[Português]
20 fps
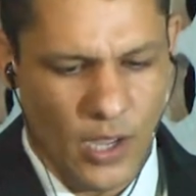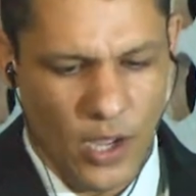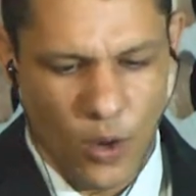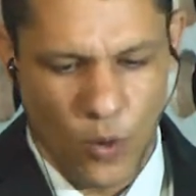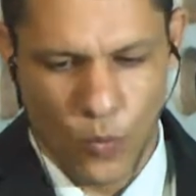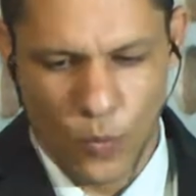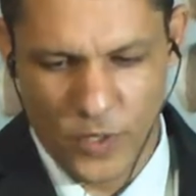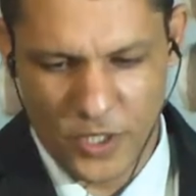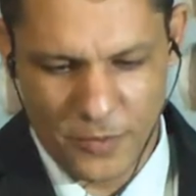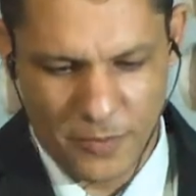
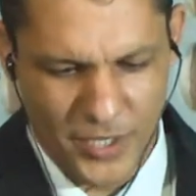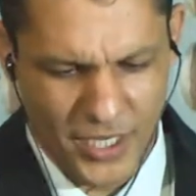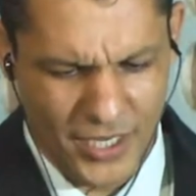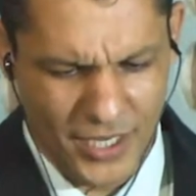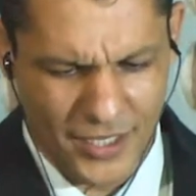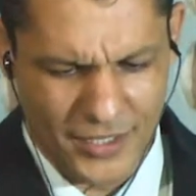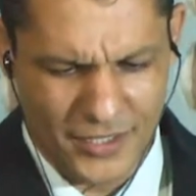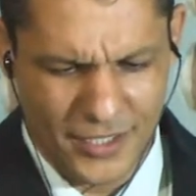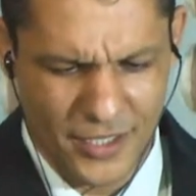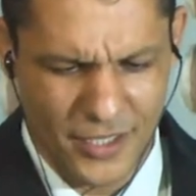algumas
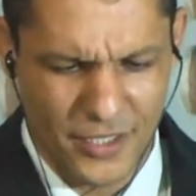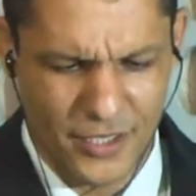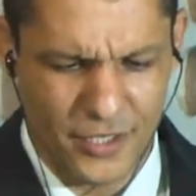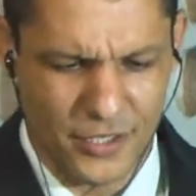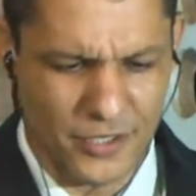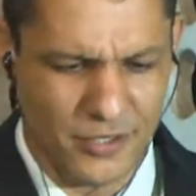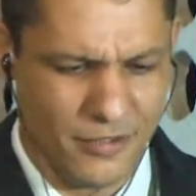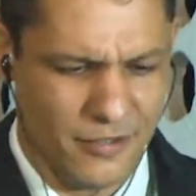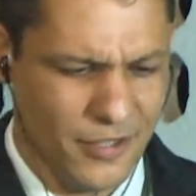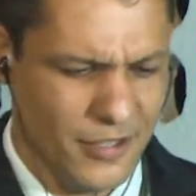
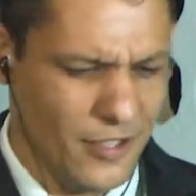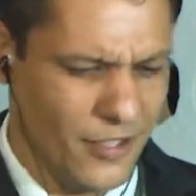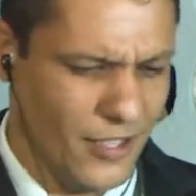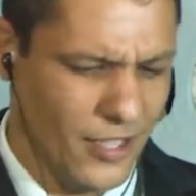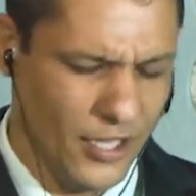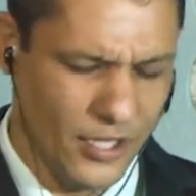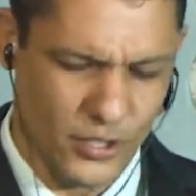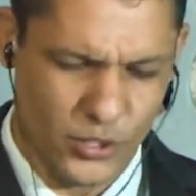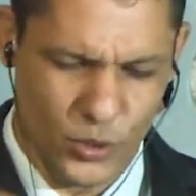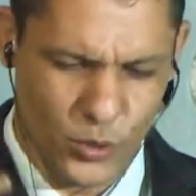brincadeiras,
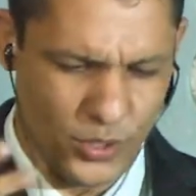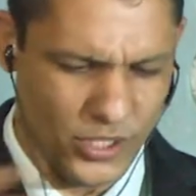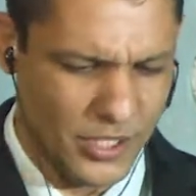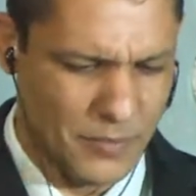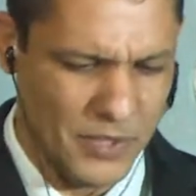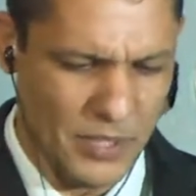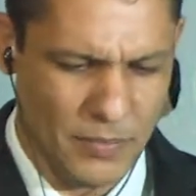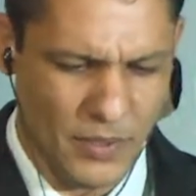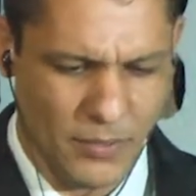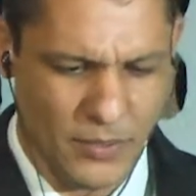entrou
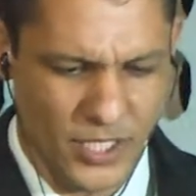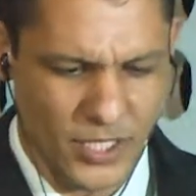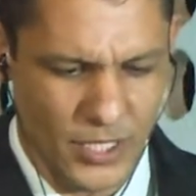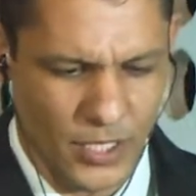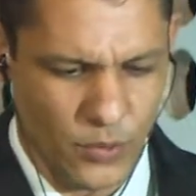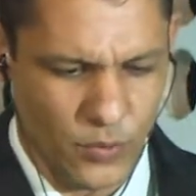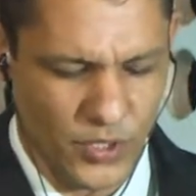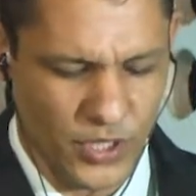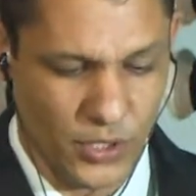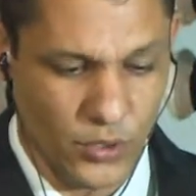também para
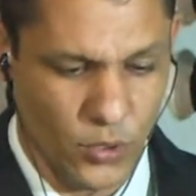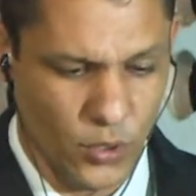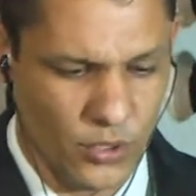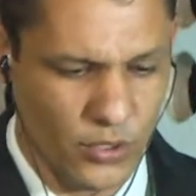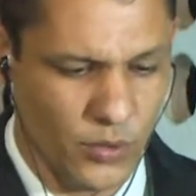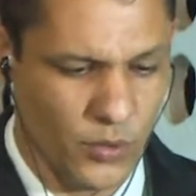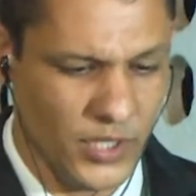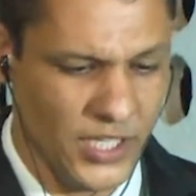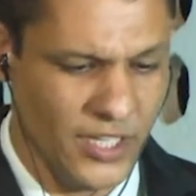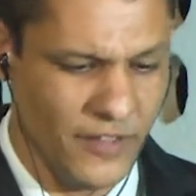brincar com os
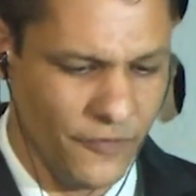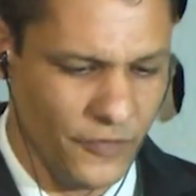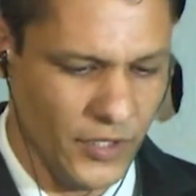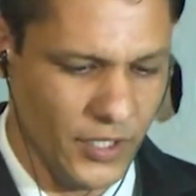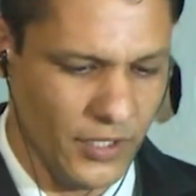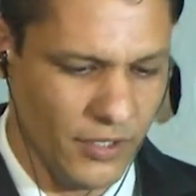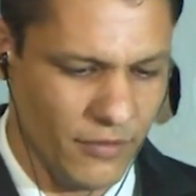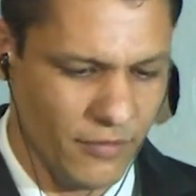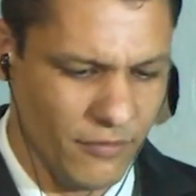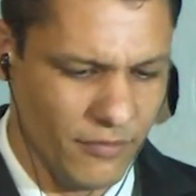idosos,
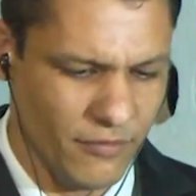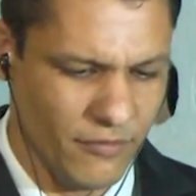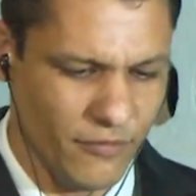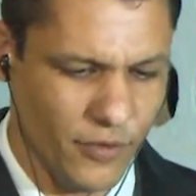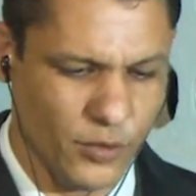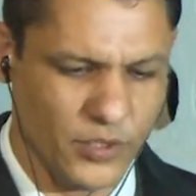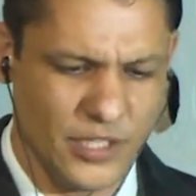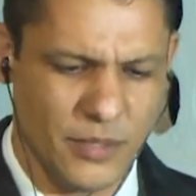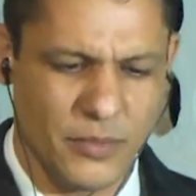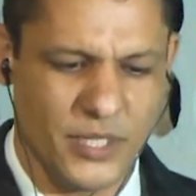enfim,
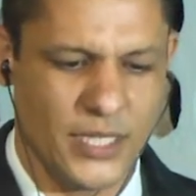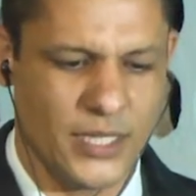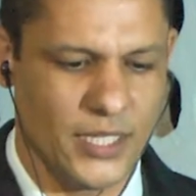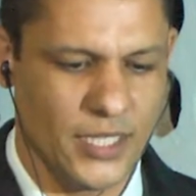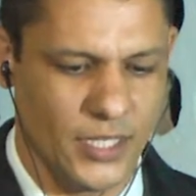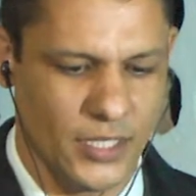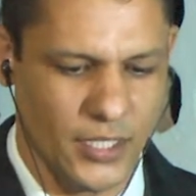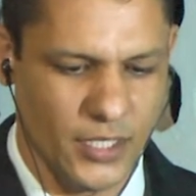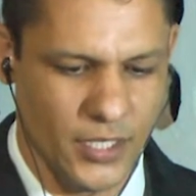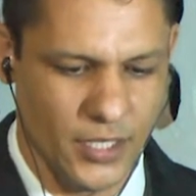voltamos a
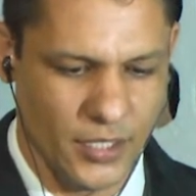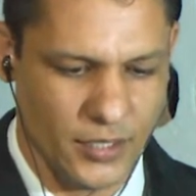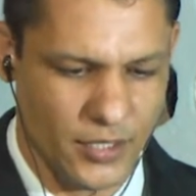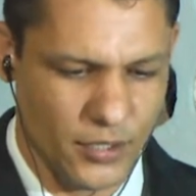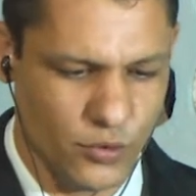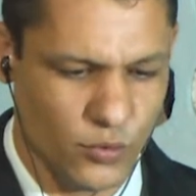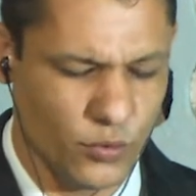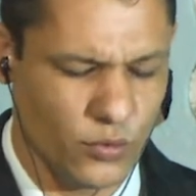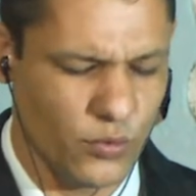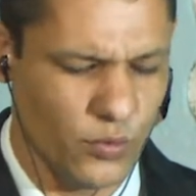ser
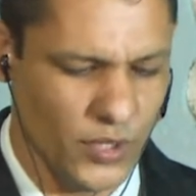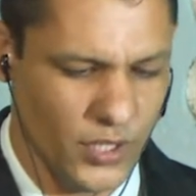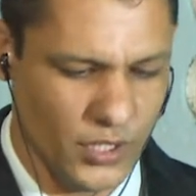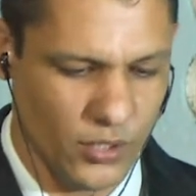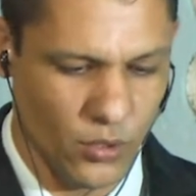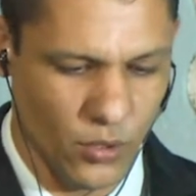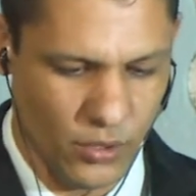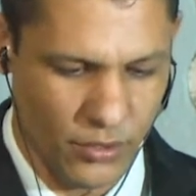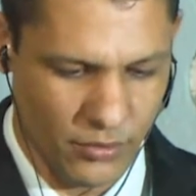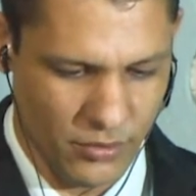crianças junto com os
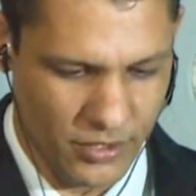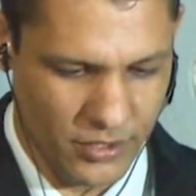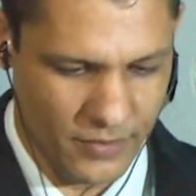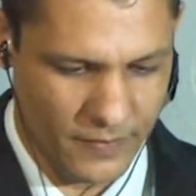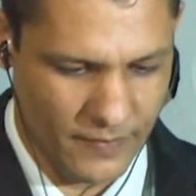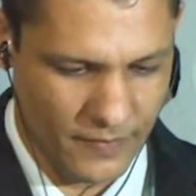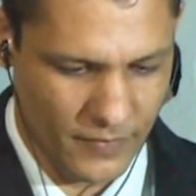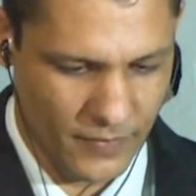idosos.